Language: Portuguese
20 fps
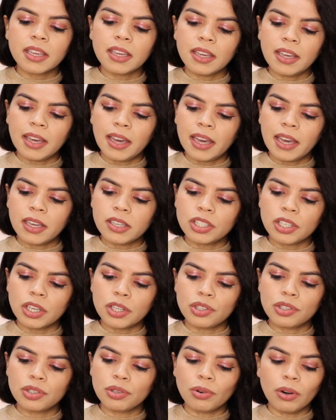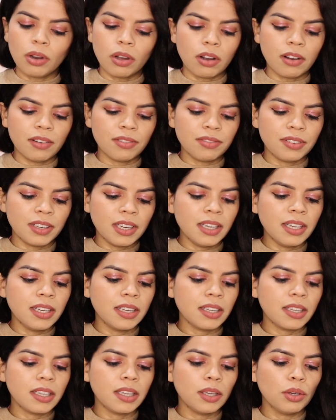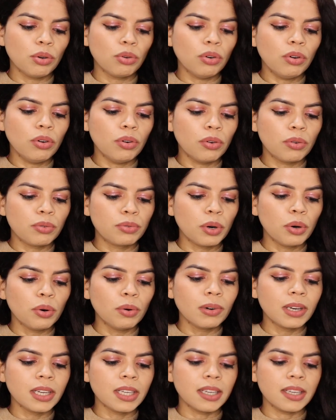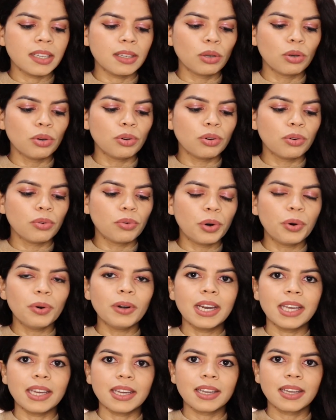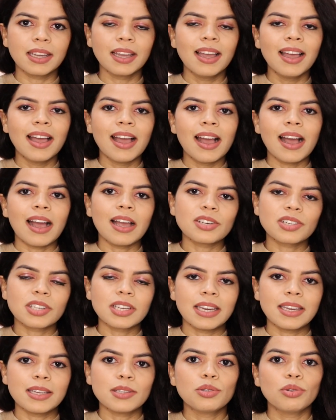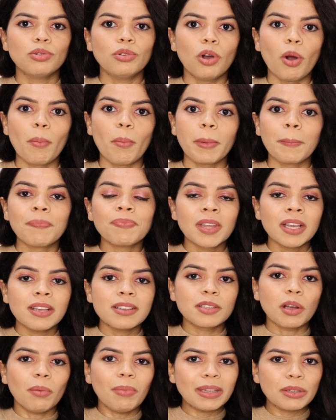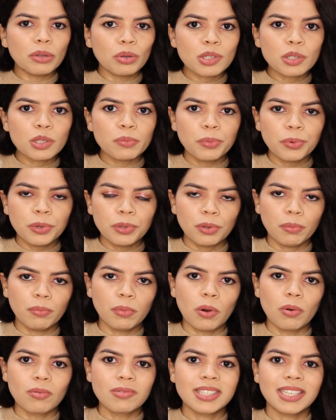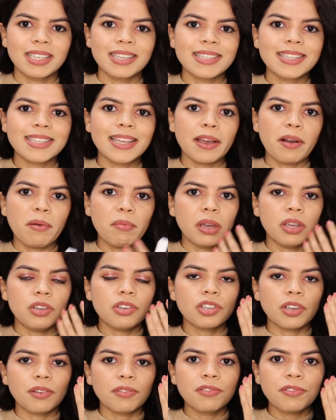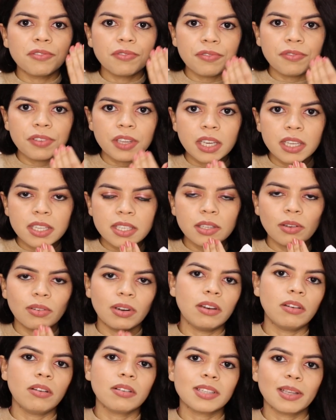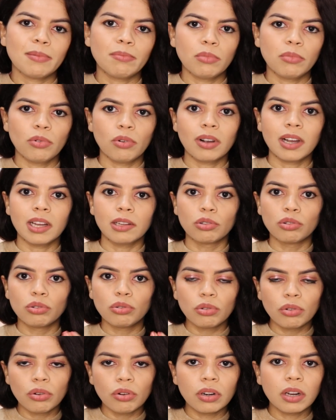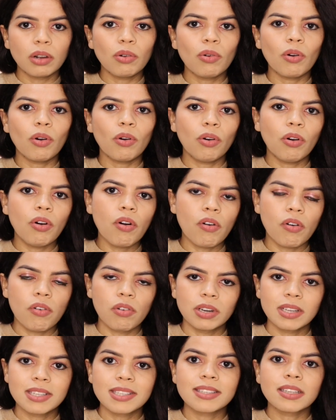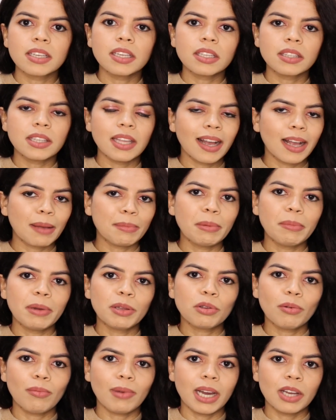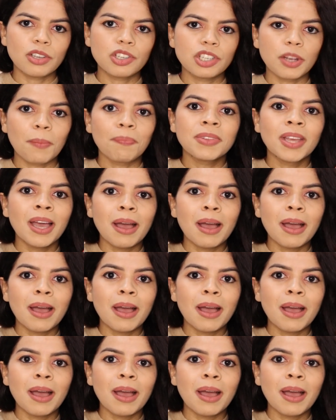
que é, gente, o Lover e o Ruler, Ruler, acho que é esse o nome. São batons muito bons, eles realmente fixam na nossa boca, duram horrores e tem acabamento mate,